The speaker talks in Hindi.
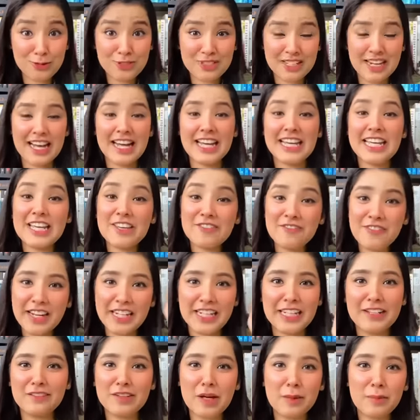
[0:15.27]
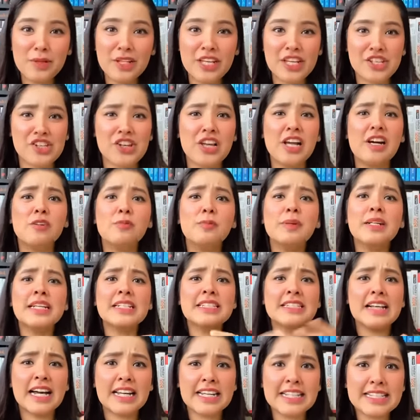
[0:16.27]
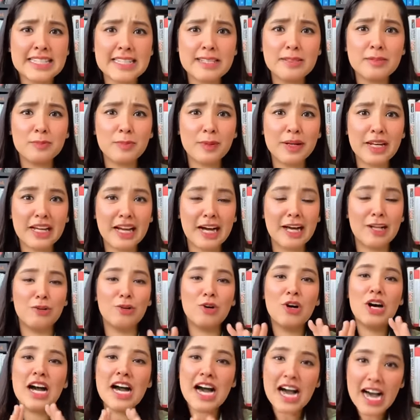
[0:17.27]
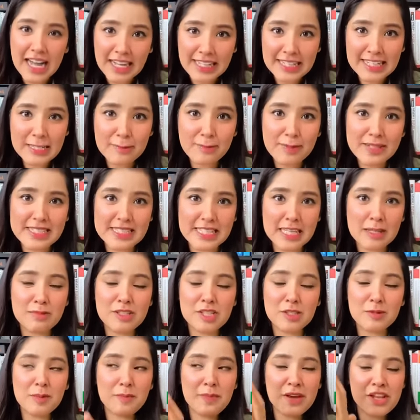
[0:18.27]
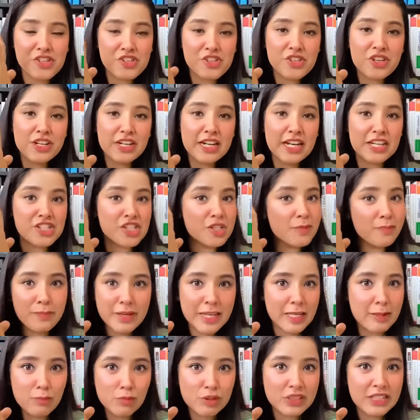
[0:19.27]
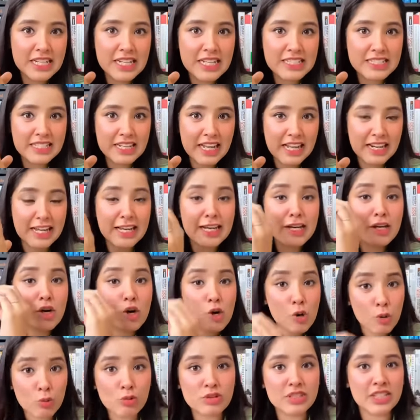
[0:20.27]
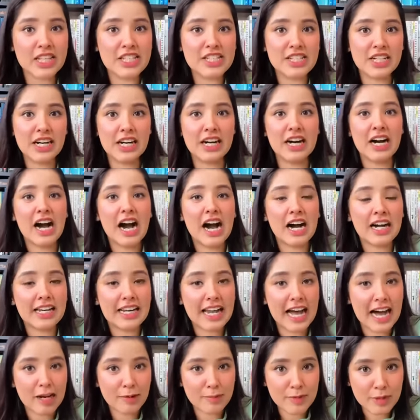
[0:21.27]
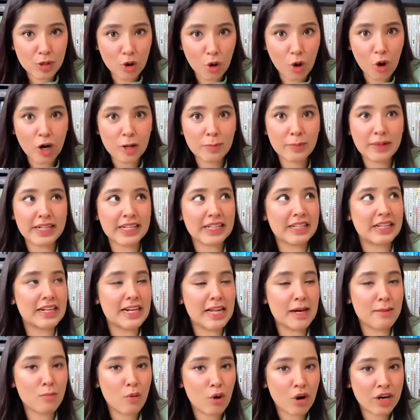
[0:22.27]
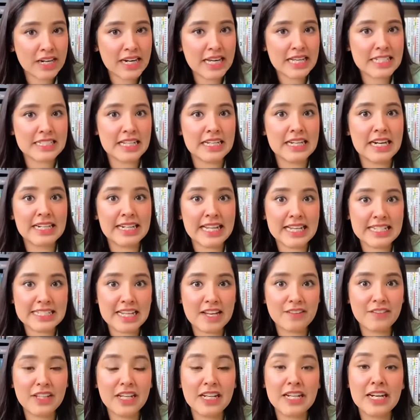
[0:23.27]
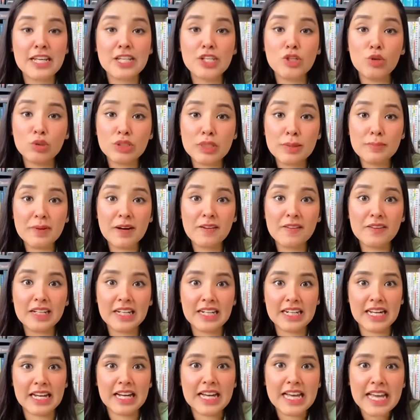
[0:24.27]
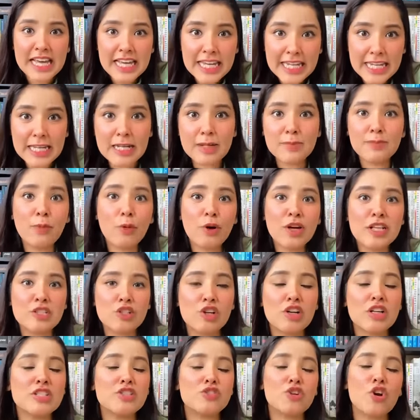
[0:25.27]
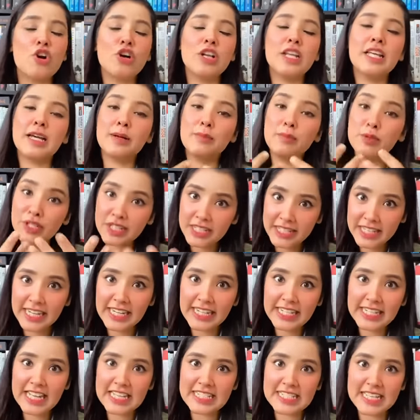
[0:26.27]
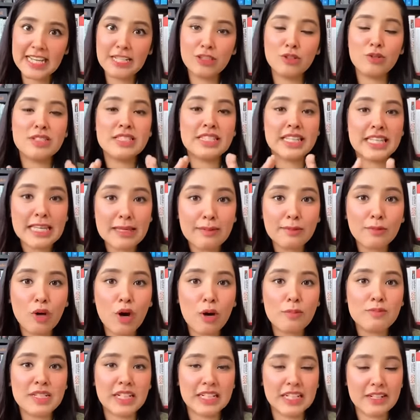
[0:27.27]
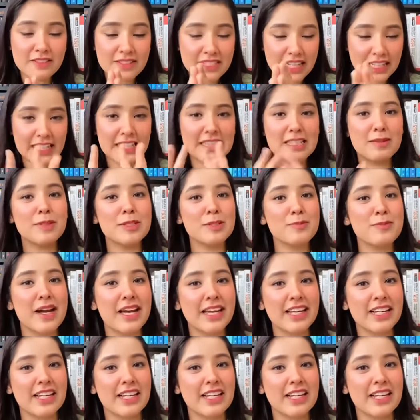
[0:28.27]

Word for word: दूसरा इफेक्टिव कम्युनिकेशन गवर्नमेंट की सारी स्कीम्स पर लगा लो अग्निपथ स्कीम जिसमें पेंशन रिडक्शन मेन मुद्दा नजर आ रहा है उसकी जगह अगर आर्मी को और बेटर करना मॉडर्नाइज करना टेक्स हैवी करना यूथ एम्पावर करना इन पॉइंट्स को अगर स्ट्रॉगली कम्युनिकेट किया जाए तो स्कीम का ऑब्जेक्टिव ज्यादा समझ में